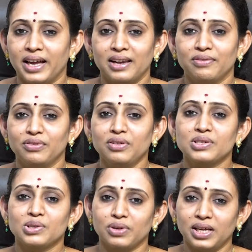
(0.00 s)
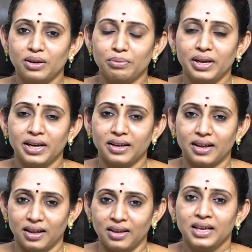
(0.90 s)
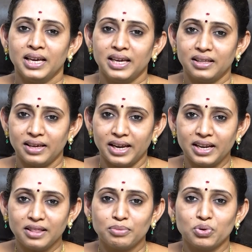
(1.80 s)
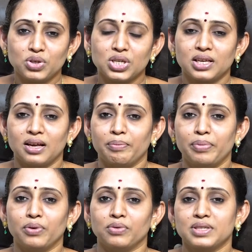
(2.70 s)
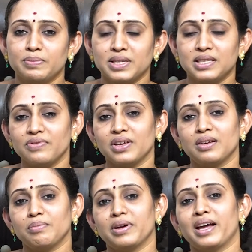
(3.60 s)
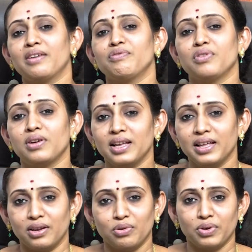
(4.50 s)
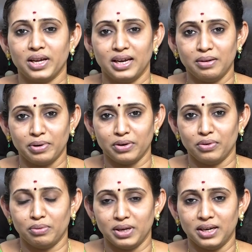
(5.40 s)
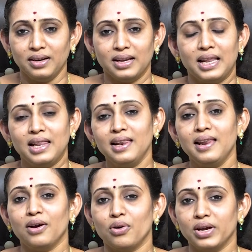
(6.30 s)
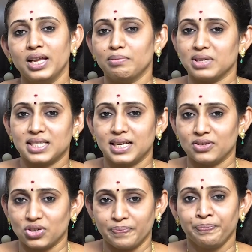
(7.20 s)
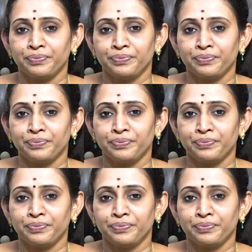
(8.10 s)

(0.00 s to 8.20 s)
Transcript: ஹெல்ப்ஃபுல் ஸோ நீங்களுமே எடுக்கலாம் இதை எடுத்து முடித்ததுக்கப்புறம் ஸ்பெசிஃபிக்காக இப்போ ஹேர் ஃபால்லாம் இருக்கவங்க என்ன பண்ணணும் அப்படின்னா நல்ல ஆயில் மசாஜ்